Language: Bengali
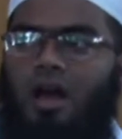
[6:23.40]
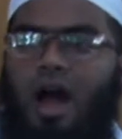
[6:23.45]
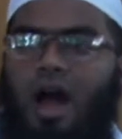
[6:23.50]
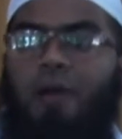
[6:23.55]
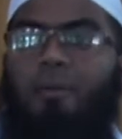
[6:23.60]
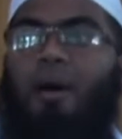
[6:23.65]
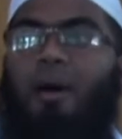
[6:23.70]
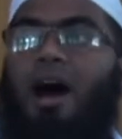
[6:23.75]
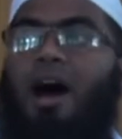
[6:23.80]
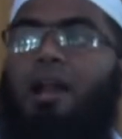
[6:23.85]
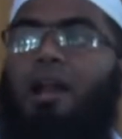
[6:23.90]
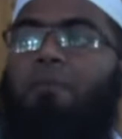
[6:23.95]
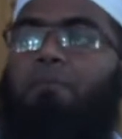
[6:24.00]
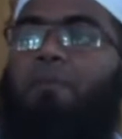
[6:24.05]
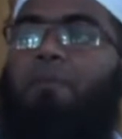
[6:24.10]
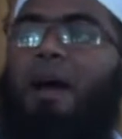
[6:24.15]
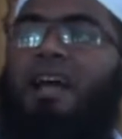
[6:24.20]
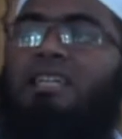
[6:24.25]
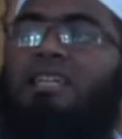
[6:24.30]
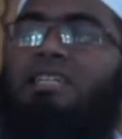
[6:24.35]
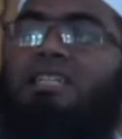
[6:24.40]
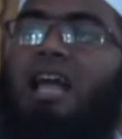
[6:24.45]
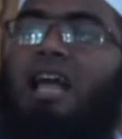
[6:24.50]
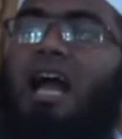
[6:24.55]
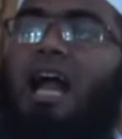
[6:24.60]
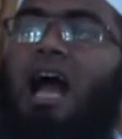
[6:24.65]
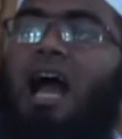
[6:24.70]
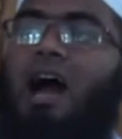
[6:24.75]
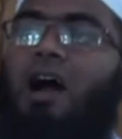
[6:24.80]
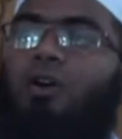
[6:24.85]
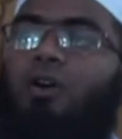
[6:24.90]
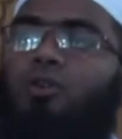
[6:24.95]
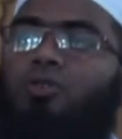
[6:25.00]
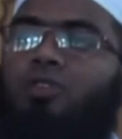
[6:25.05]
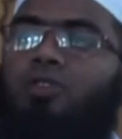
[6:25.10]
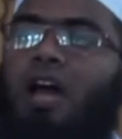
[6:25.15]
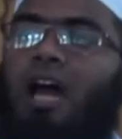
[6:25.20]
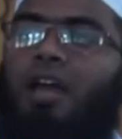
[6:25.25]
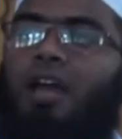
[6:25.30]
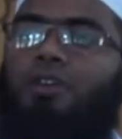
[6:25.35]
আমার পাঁচ টাকা
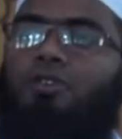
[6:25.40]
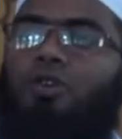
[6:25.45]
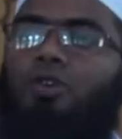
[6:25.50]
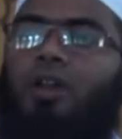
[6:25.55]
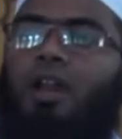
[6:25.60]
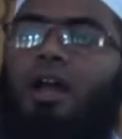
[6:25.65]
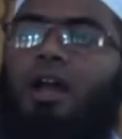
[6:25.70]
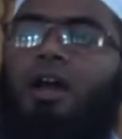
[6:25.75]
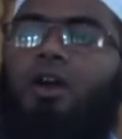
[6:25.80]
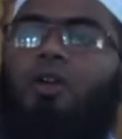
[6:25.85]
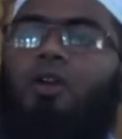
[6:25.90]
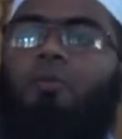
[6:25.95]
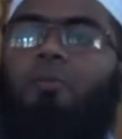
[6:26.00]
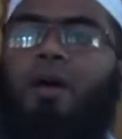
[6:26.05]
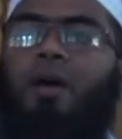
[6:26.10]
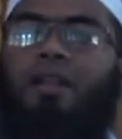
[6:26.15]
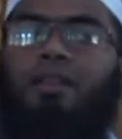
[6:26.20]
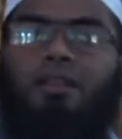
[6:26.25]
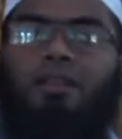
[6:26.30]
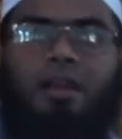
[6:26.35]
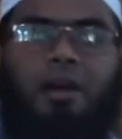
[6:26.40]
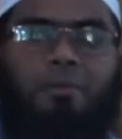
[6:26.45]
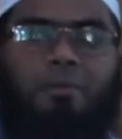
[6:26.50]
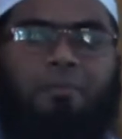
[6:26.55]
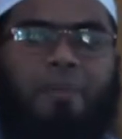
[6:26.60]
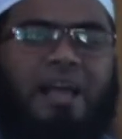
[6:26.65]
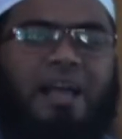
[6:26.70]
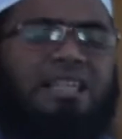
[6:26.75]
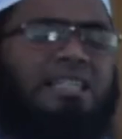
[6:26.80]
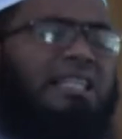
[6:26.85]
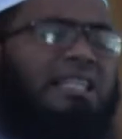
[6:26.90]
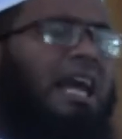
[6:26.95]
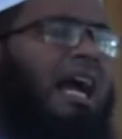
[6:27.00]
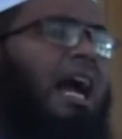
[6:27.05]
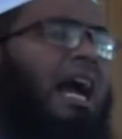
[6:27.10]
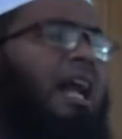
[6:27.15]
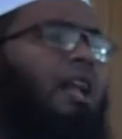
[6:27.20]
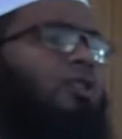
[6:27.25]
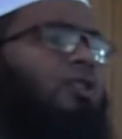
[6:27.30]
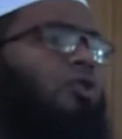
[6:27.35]
কোথায় চলে গেল বান্দা পাঁচ
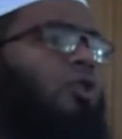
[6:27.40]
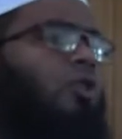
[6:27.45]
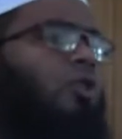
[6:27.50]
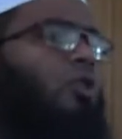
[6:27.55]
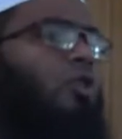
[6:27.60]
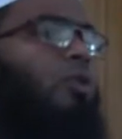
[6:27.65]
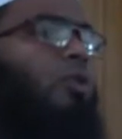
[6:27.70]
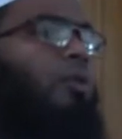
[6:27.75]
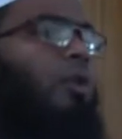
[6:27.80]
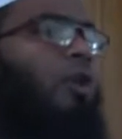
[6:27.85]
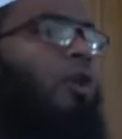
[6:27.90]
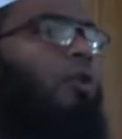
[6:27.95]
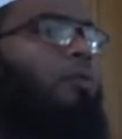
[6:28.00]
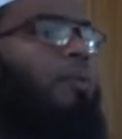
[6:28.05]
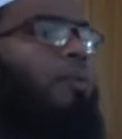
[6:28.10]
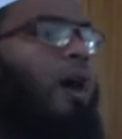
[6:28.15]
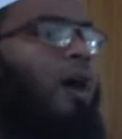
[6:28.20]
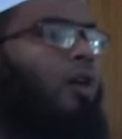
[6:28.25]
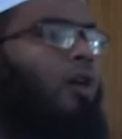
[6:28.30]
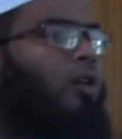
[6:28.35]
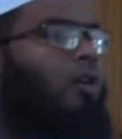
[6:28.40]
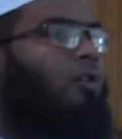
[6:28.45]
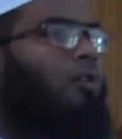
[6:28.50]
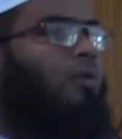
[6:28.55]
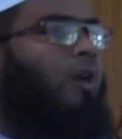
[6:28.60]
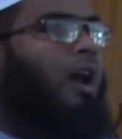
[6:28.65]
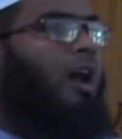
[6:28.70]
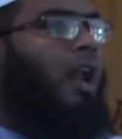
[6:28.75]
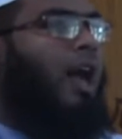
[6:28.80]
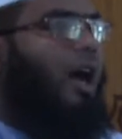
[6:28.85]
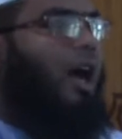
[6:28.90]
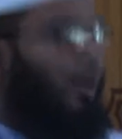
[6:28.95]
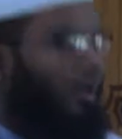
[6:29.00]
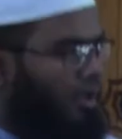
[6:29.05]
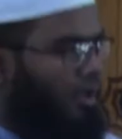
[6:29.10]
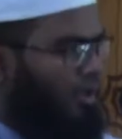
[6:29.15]
টাকার জন্য বড় পাগল বাড়া